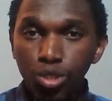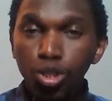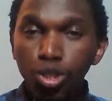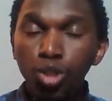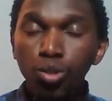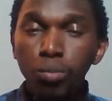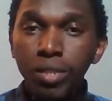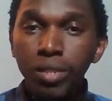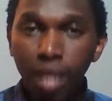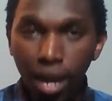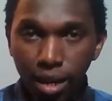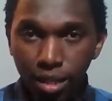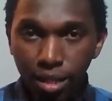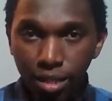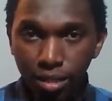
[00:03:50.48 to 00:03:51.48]
d'un
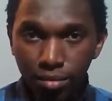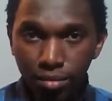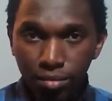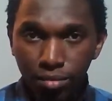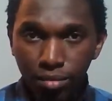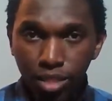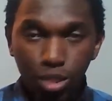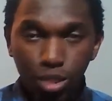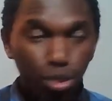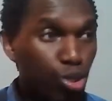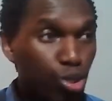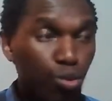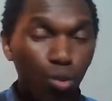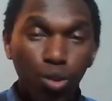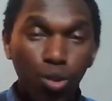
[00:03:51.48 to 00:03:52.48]
hôpital, que
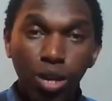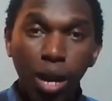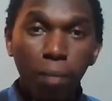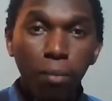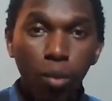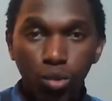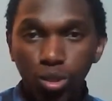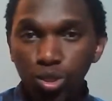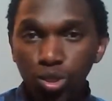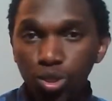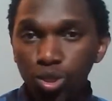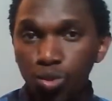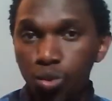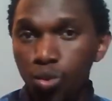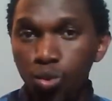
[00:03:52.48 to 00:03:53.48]
ce soit au Gabon, que ce
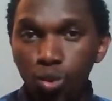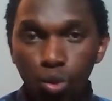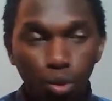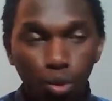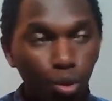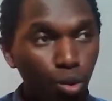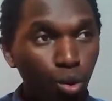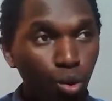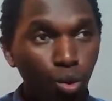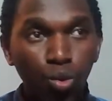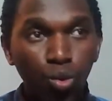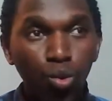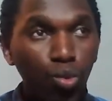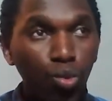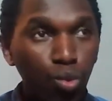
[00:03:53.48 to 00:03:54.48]
soit au,
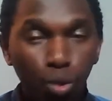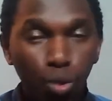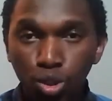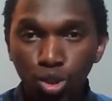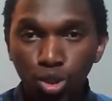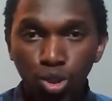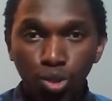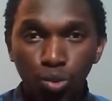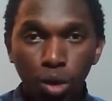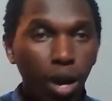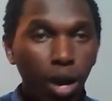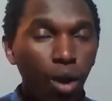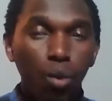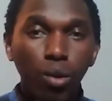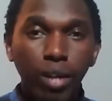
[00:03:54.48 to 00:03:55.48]
Congo, que ce
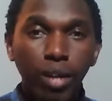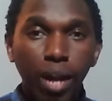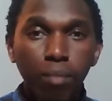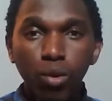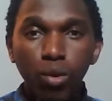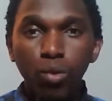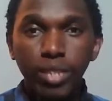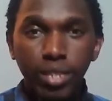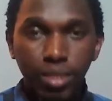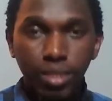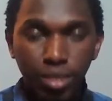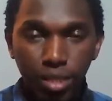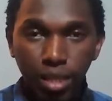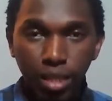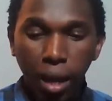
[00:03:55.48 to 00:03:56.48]
soit au Cameroun,
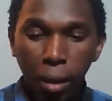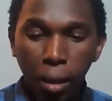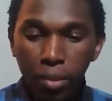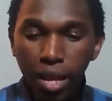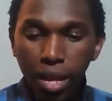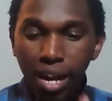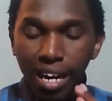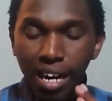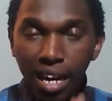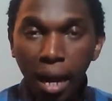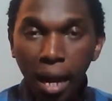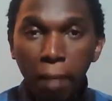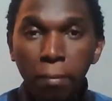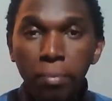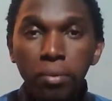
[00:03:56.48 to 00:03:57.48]
etc.,
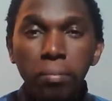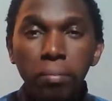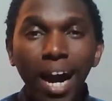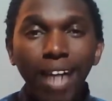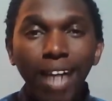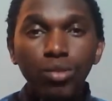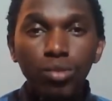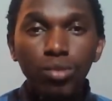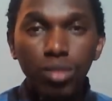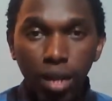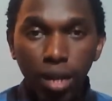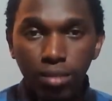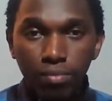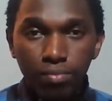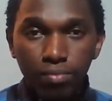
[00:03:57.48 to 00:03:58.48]
la plupart du
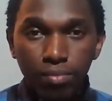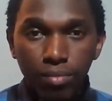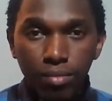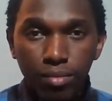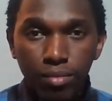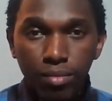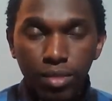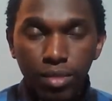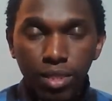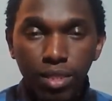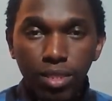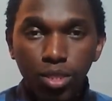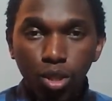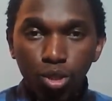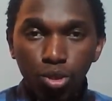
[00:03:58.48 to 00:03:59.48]
temps,
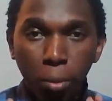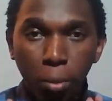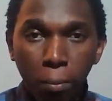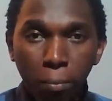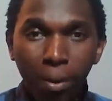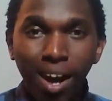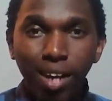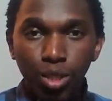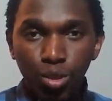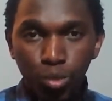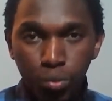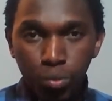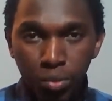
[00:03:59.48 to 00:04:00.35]
quand on parle d'un